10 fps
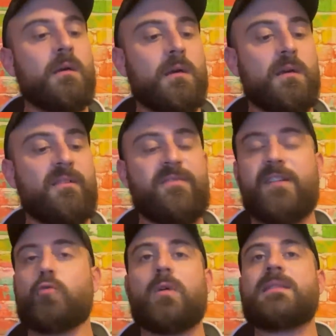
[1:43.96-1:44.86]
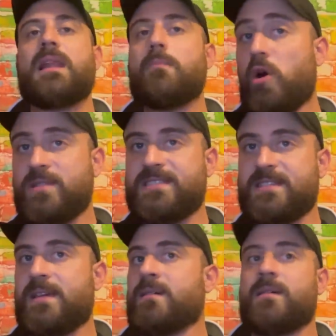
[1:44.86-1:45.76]
effettua delle
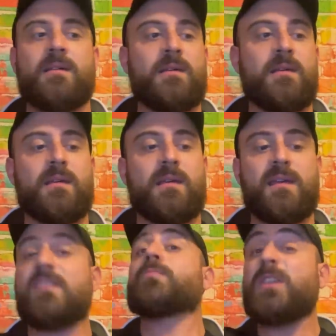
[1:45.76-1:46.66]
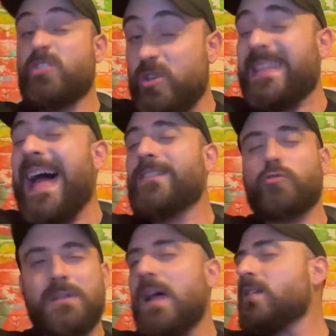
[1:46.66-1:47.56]
mosse eh, spinge
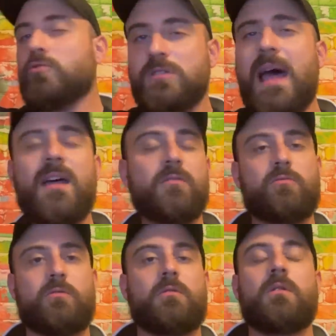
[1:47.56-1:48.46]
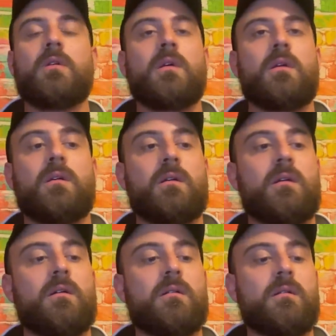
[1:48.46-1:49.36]
tanto, tanto, tanto,
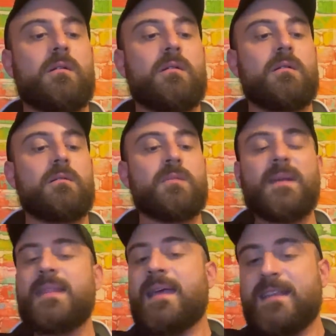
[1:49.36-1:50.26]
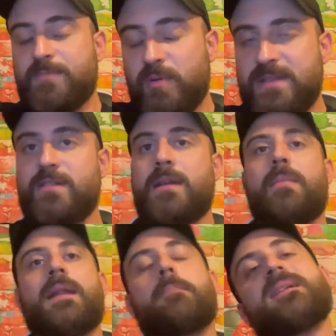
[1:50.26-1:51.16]
eh, si mette anche a disposizione
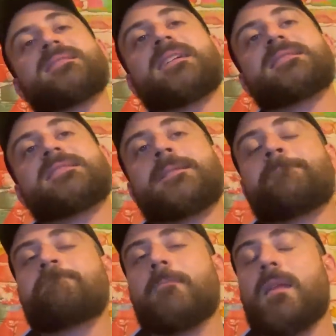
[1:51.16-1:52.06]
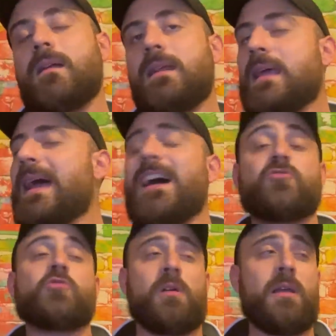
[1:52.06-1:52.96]
per abbassarsi
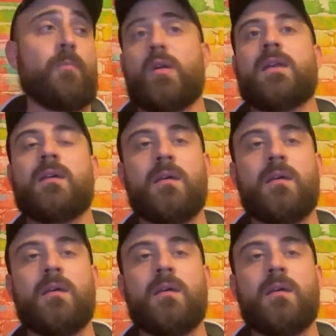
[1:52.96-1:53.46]
l'ingaggio e poi